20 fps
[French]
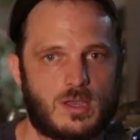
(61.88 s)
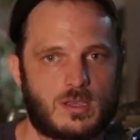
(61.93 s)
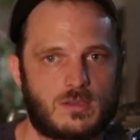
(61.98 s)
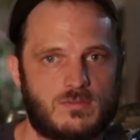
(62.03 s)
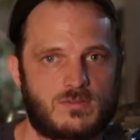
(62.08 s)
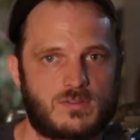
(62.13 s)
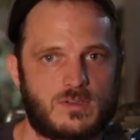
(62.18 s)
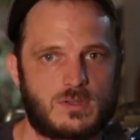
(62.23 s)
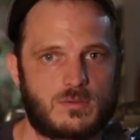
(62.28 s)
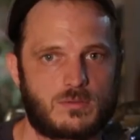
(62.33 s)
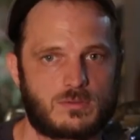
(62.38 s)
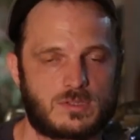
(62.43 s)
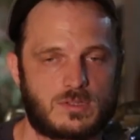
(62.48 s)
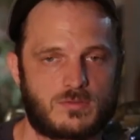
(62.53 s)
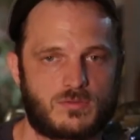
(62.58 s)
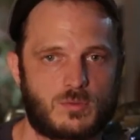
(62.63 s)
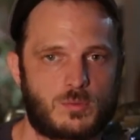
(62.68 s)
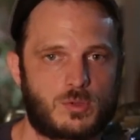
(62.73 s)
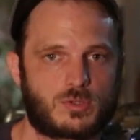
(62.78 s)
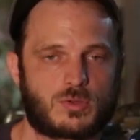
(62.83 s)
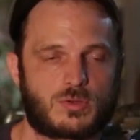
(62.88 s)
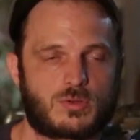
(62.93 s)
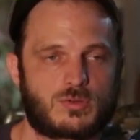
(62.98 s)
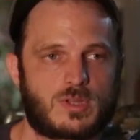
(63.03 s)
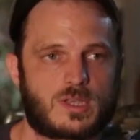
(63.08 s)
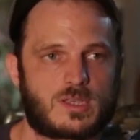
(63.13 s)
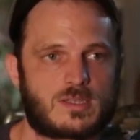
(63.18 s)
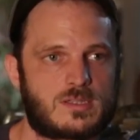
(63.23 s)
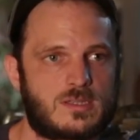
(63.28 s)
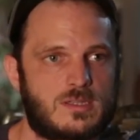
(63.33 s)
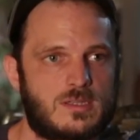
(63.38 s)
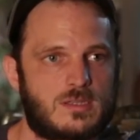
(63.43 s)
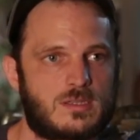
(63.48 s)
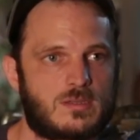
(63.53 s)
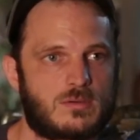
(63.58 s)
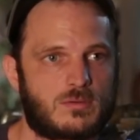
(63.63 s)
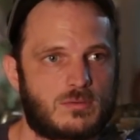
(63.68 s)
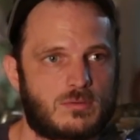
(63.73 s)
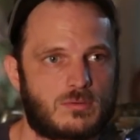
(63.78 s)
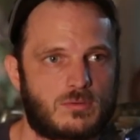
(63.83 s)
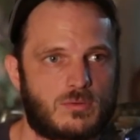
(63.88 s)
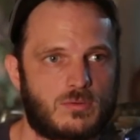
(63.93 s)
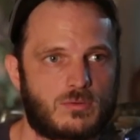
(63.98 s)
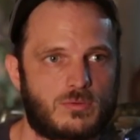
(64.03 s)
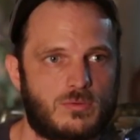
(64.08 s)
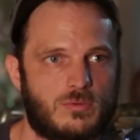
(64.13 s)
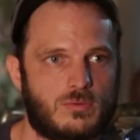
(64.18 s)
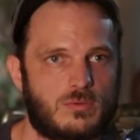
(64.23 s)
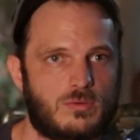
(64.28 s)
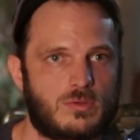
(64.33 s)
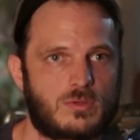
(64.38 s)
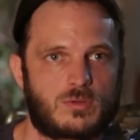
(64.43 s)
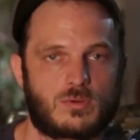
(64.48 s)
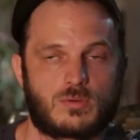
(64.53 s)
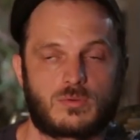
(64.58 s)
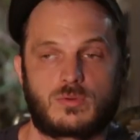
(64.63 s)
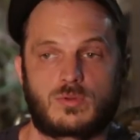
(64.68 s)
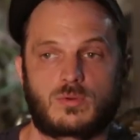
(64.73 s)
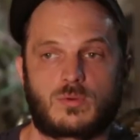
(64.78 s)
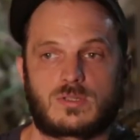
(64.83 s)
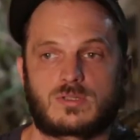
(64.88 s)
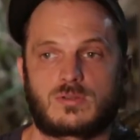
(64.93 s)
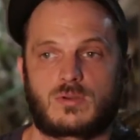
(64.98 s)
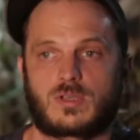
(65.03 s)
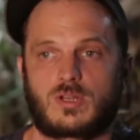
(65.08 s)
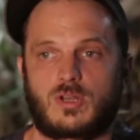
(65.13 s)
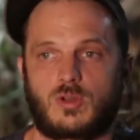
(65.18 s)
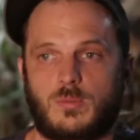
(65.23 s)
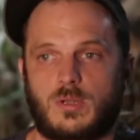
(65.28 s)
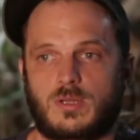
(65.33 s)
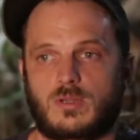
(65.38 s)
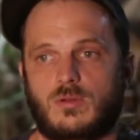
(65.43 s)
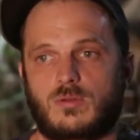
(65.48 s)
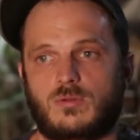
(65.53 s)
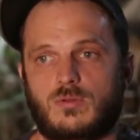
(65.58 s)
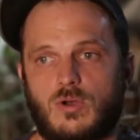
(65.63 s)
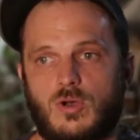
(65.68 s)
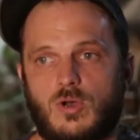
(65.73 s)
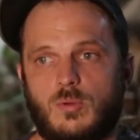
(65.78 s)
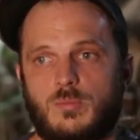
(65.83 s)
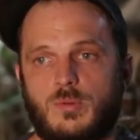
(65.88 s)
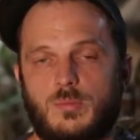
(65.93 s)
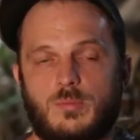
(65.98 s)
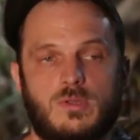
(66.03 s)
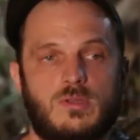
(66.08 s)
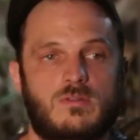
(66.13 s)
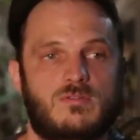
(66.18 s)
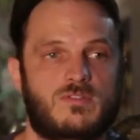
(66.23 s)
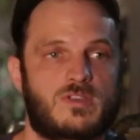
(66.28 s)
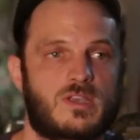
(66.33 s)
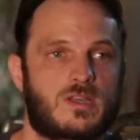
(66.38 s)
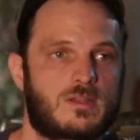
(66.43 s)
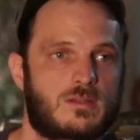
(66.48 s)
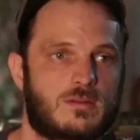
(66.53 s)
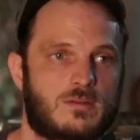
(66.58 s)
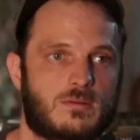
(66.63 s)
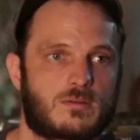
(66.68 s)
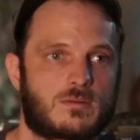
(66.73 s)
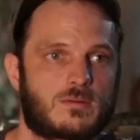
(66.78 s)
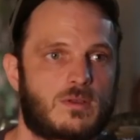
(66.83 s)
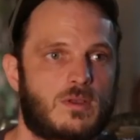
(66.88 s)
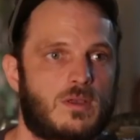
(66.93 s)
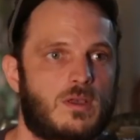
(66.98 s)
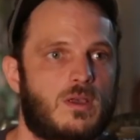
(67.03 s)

arriver, donc ces vieux moteurs de taxi qui ont conduit, conduisent 300 km en Europe et puis ils viennent